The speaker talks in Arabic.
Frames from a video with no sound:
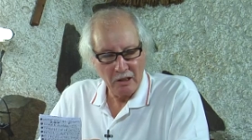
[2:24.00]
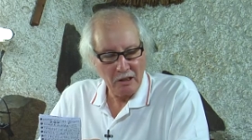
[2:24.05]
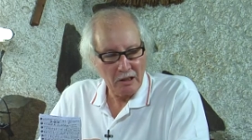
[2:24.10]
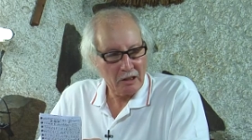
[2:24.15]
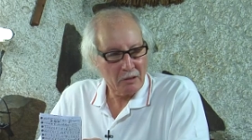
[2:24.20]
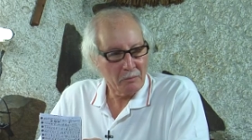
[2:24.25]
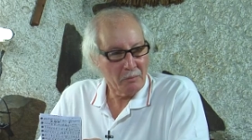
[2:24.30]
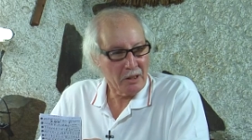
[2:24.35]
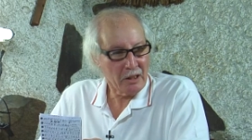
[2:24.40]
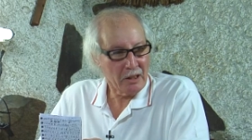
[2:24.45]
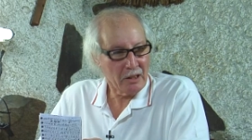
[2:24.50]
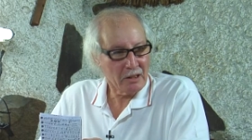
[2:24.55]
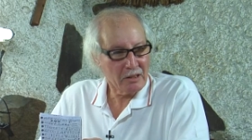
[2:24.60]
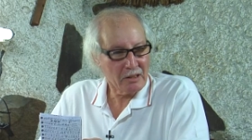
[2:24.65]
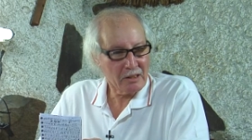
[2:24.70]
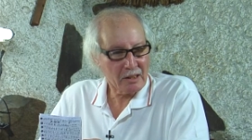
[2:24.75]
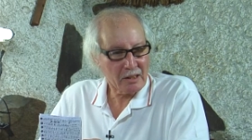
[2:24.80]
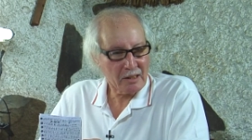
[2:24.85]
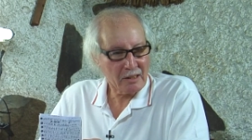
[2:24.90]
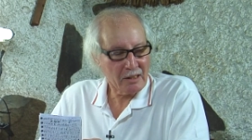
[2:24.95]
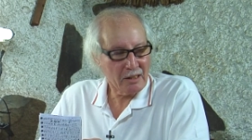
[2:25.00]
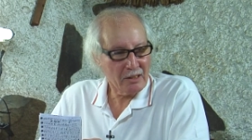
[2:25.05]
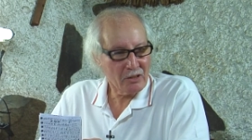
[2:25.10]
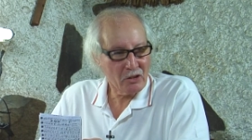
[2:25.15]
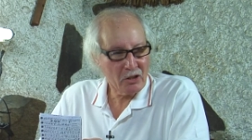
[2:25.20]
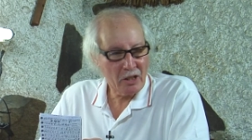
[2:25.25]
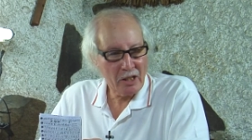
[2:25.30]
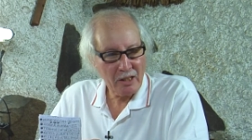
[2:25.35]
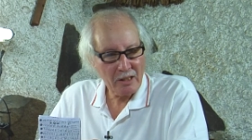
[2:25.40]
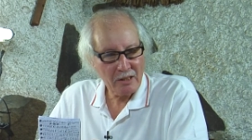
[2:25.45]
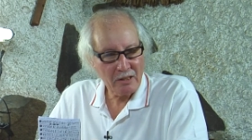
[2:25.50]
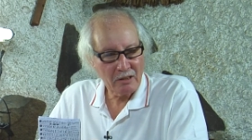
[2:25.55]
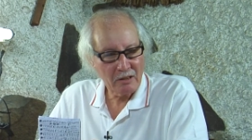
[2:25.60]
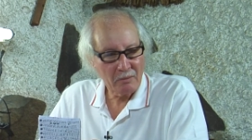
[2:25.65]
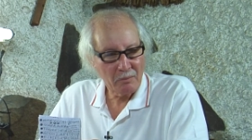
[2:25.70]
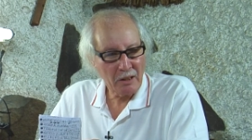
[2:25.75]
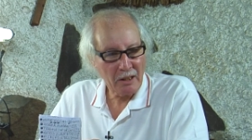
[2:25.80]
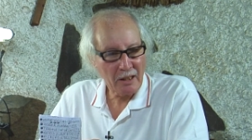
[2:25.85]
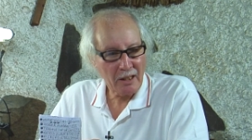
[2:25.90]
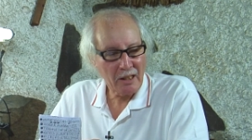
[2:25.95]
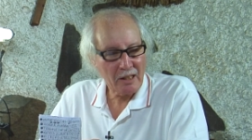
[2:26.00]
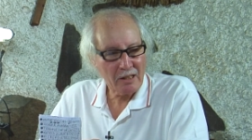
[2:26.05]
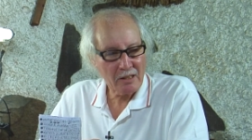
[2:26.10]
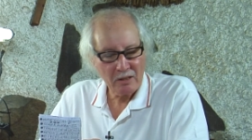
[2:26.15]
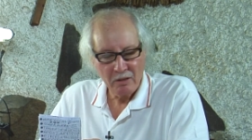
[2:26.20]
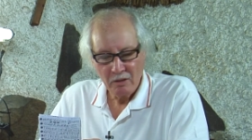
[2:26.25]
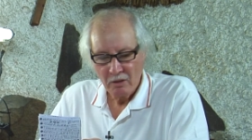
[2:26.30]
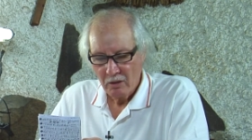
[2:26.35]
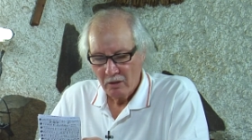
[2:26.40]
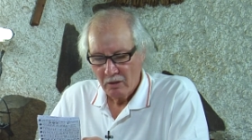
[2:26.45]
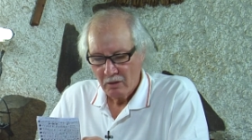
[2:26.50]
خميت سقسان جارس انت مارا قناس